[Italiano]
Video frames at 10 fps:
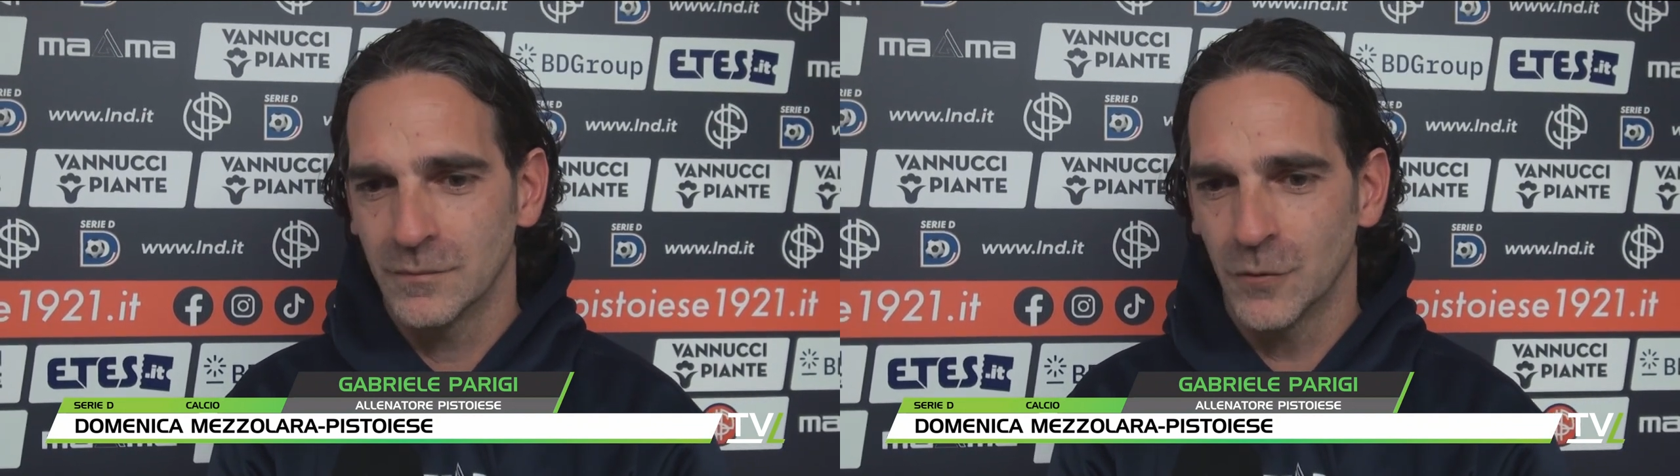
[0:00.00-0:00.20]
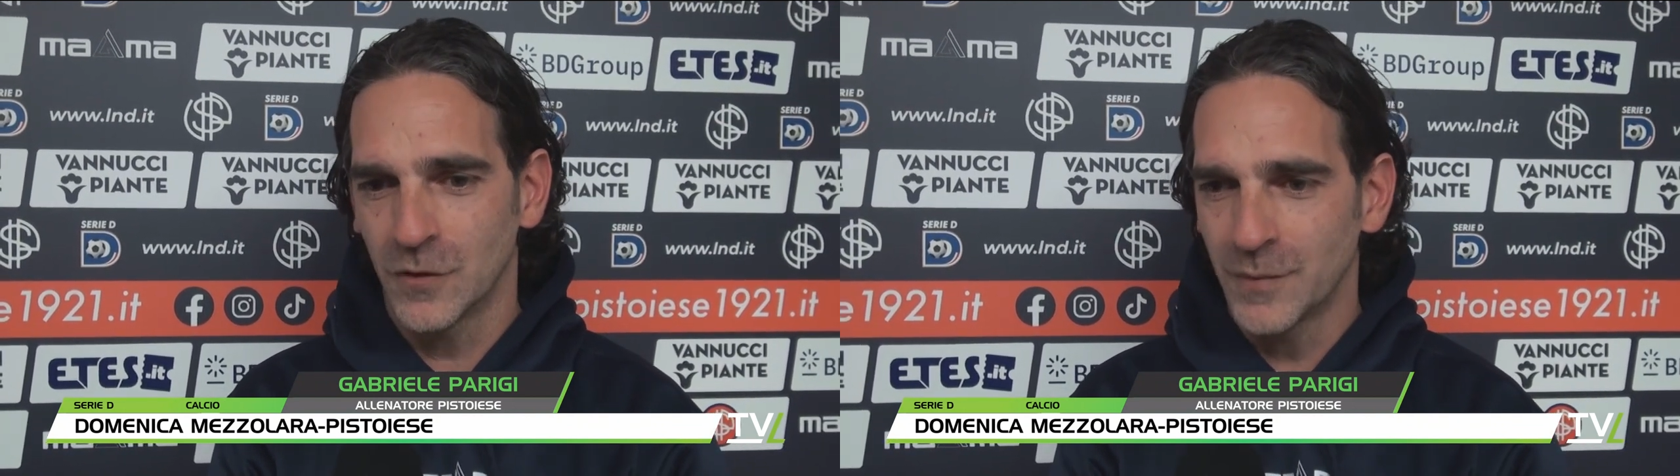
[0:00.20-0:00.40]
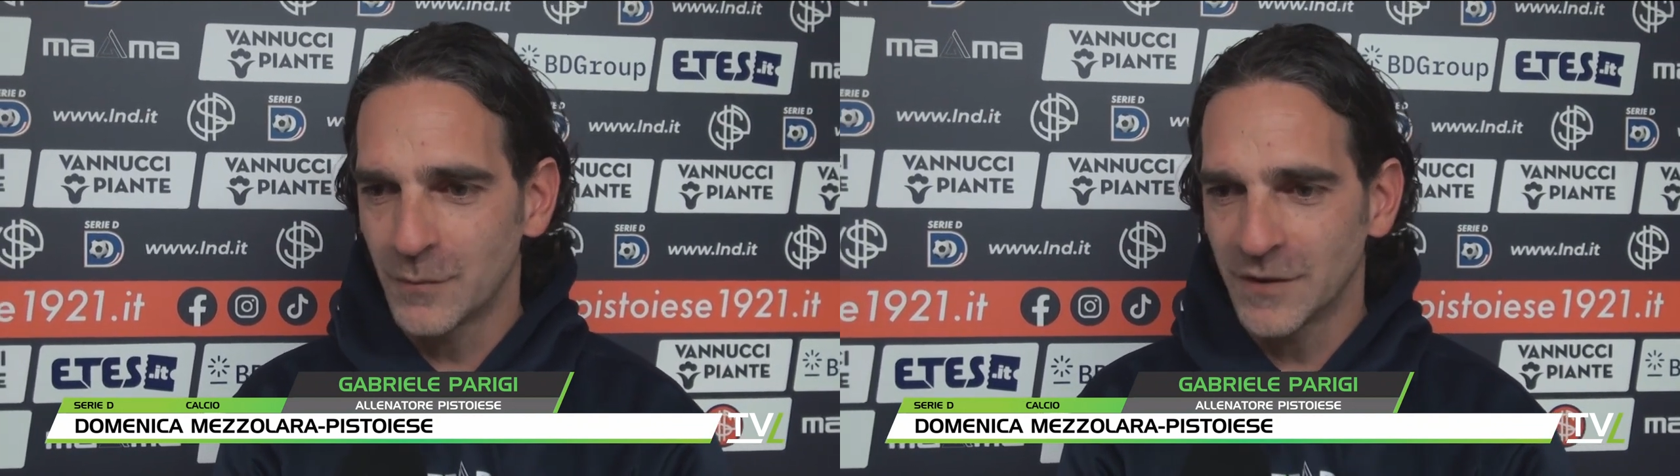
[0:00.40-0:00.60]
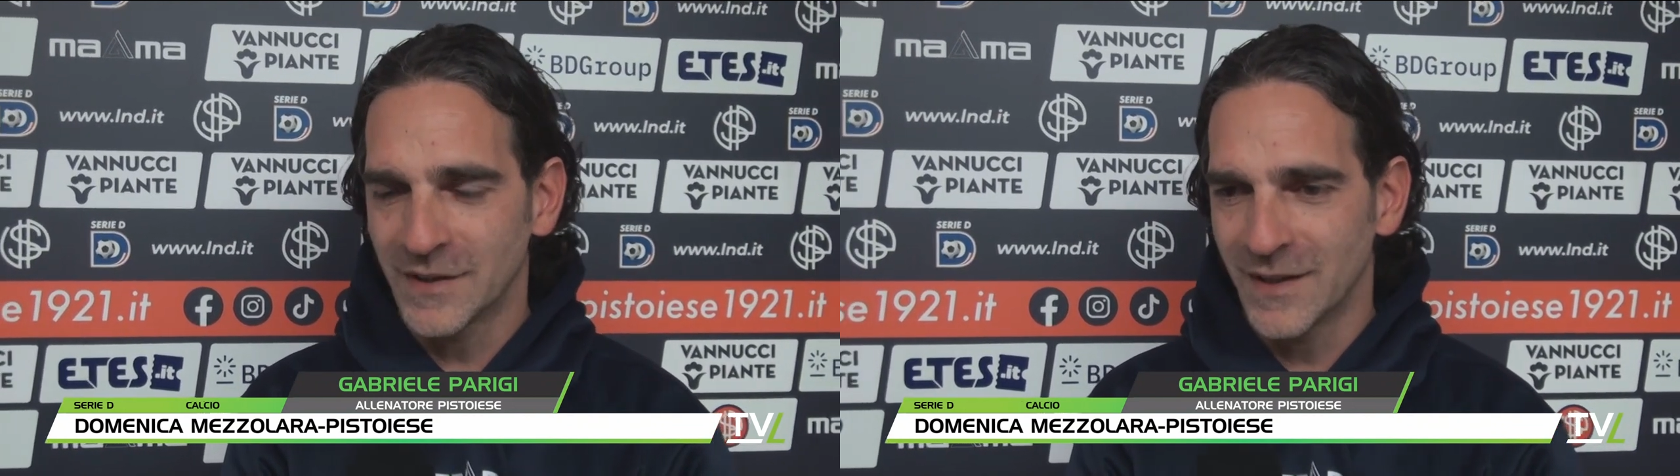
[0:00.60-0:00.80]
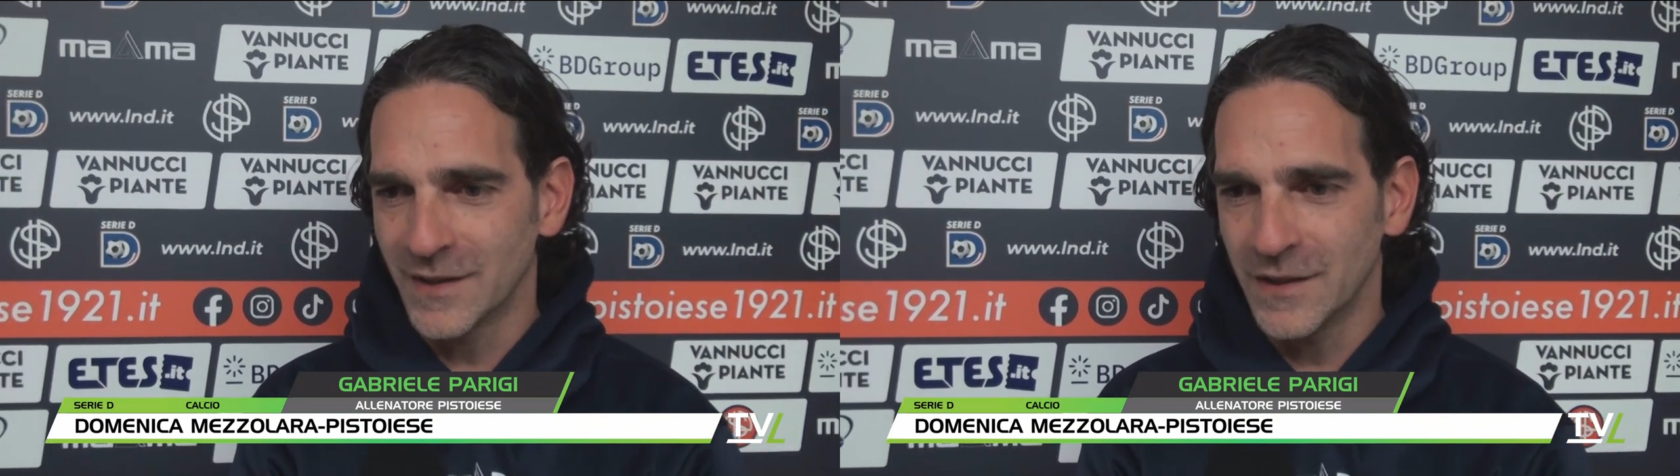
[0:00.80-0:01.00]
non abbiamo
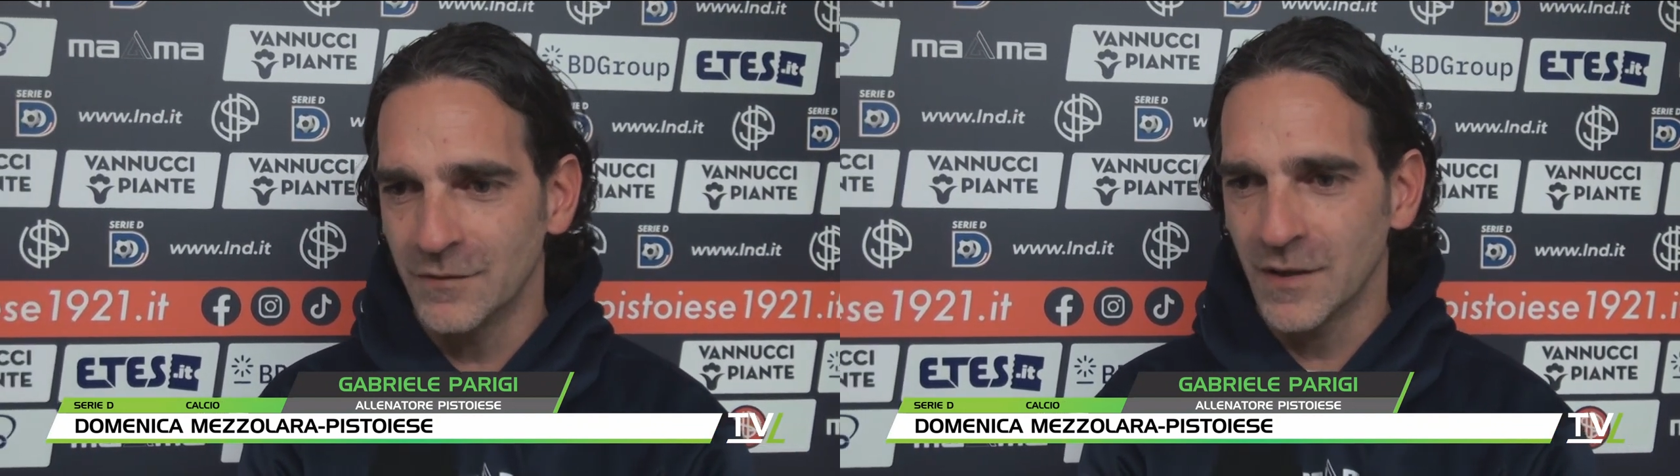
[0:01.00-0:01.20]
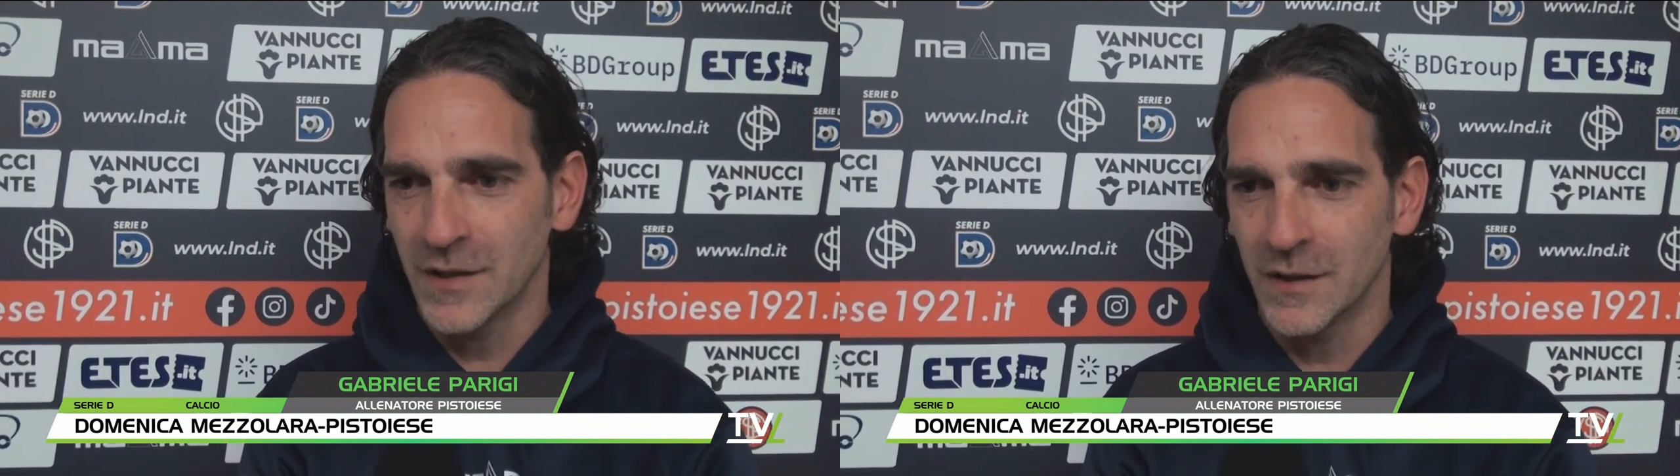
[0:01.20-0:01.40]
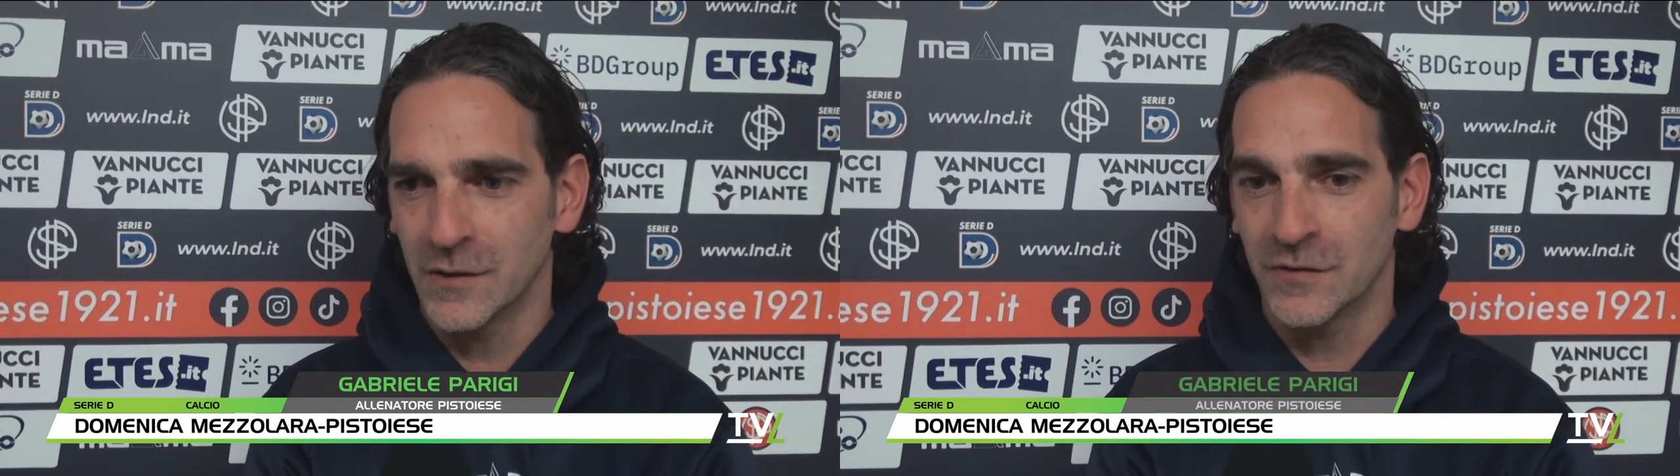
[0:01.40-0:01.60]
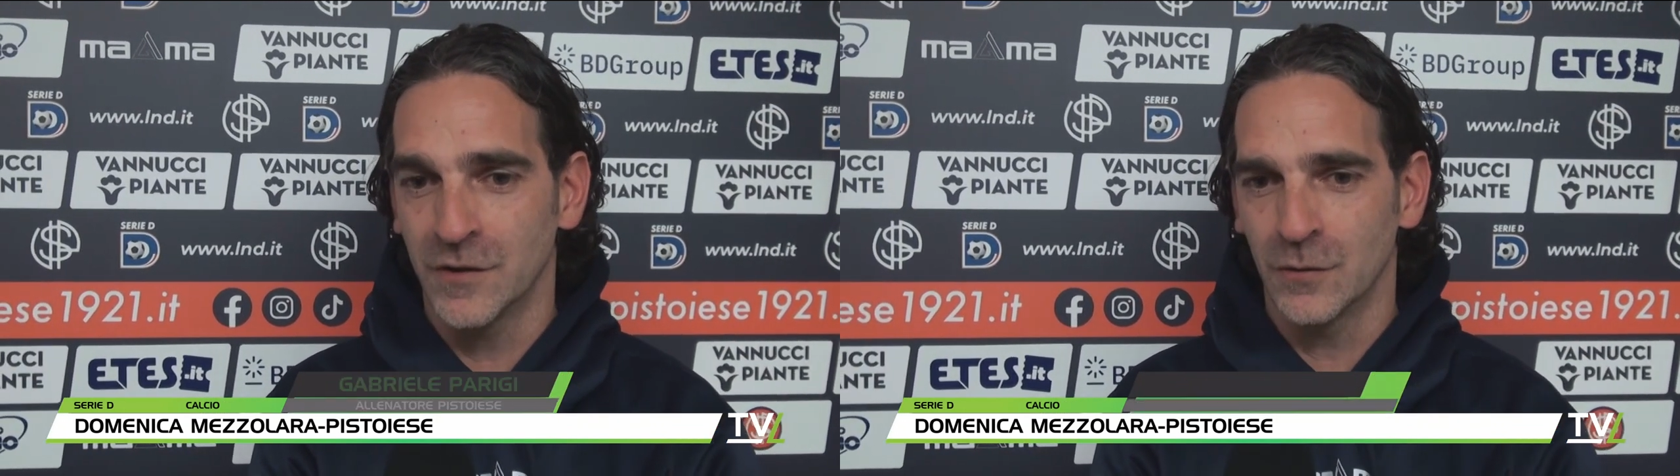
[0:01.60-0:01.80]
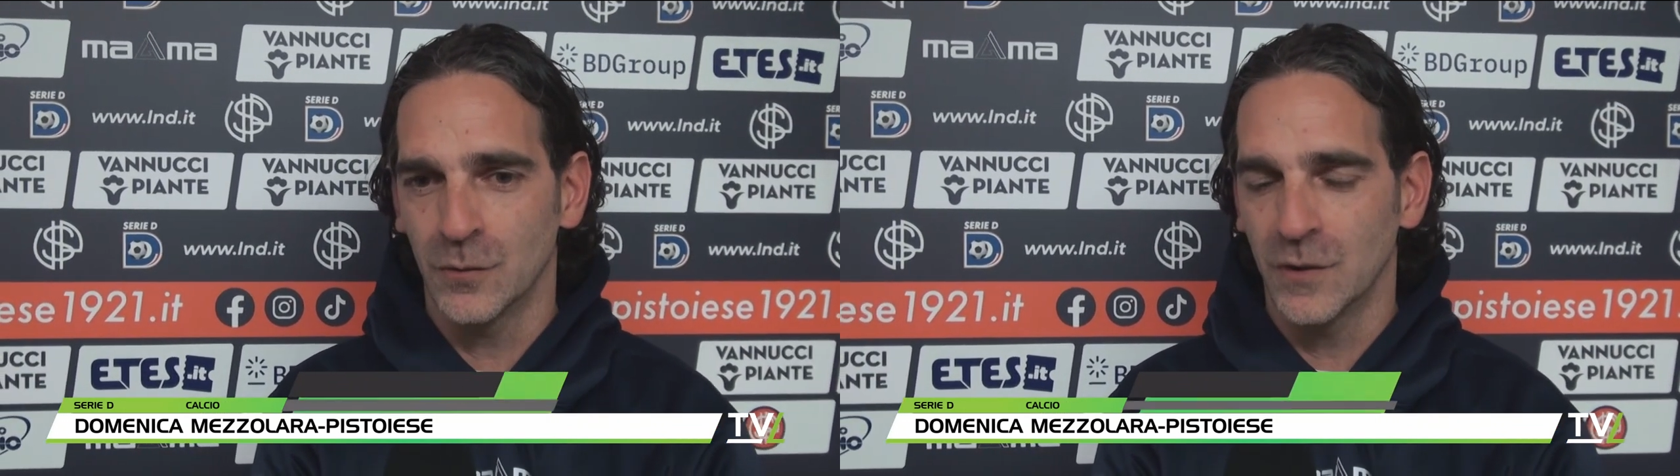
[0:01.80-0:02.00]
alternativa che,
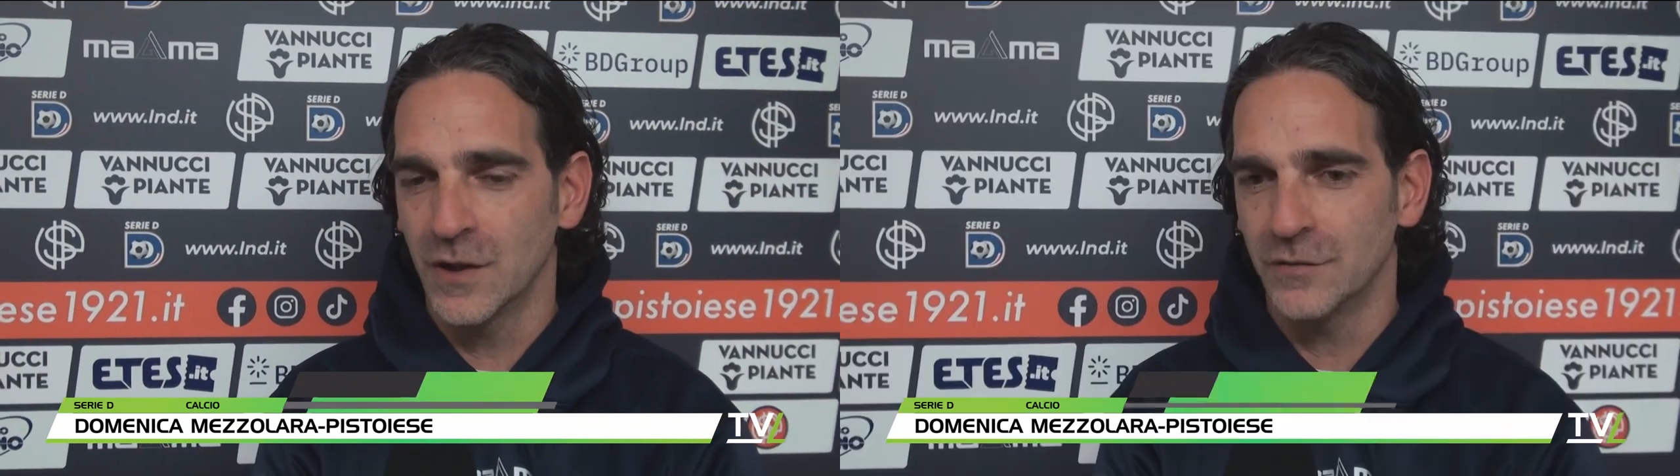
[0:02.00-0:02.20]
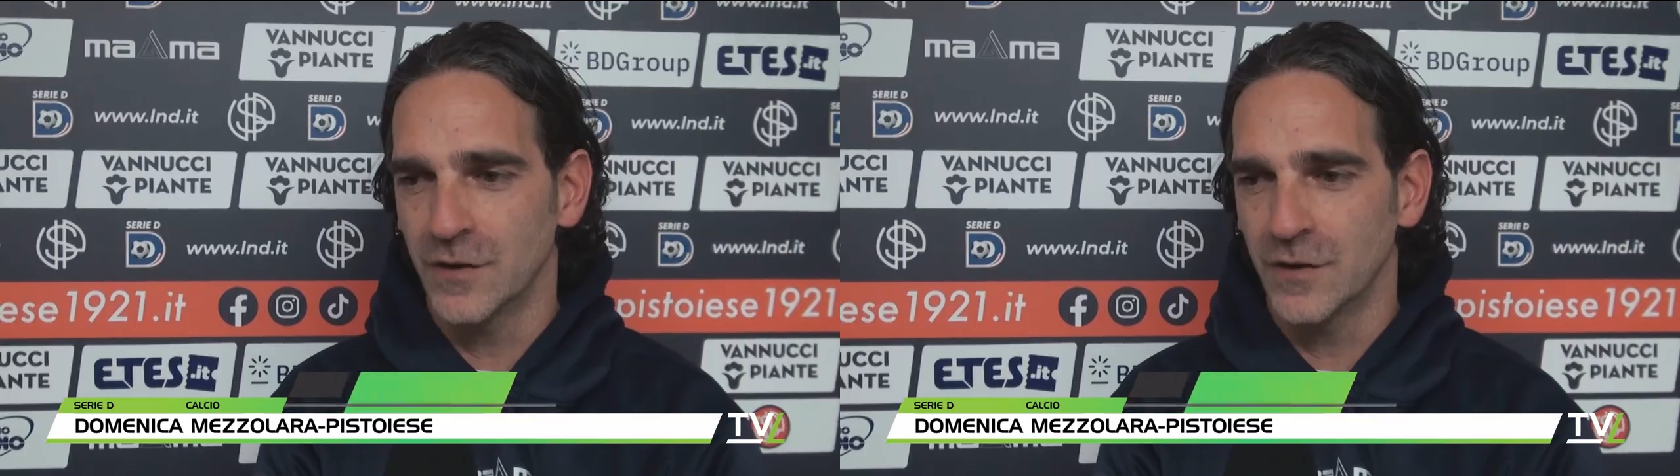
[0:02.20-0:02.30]
se non quella di